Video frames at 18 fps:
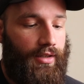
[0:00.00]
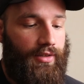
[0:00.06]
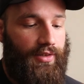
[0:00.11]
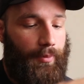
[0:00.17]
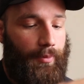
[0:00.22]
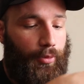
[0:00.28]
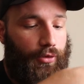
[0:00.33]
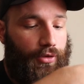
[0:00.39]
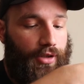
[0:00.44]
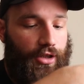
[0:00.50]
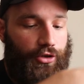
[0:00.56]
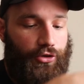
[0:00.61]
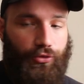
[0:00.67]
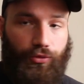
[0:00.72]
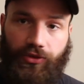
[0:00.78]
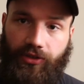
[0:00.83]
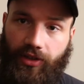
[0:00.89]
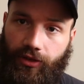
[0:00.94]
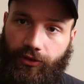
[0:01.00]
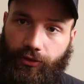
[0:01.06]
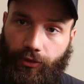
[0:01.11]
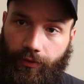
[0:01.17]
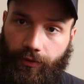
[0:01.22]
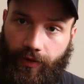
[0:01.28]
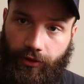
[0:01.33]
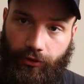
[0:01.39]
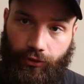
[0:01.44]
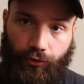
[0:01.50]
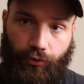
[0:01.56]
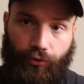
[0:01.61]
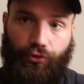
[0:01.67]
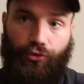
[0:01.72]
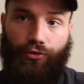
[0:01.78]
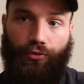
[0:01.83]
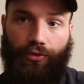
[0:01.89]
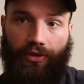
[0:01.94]
Ça protège toute cette surface de ton
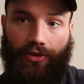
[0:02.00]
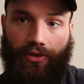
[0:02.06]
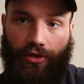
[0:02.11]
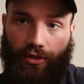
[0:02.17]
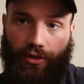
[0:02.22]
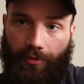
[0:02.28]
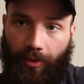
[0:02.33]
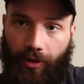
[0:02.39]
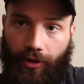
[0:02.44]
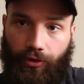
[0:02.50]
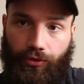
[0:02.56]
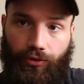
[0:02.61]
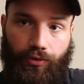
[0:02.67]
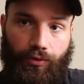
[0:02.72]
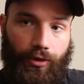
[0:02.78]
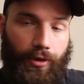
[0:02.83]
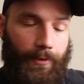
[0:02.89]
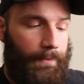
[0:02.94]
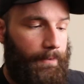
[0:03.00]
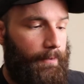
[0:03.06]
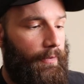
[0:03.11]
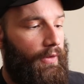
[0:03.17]
genou ici, j'espère que tu vois.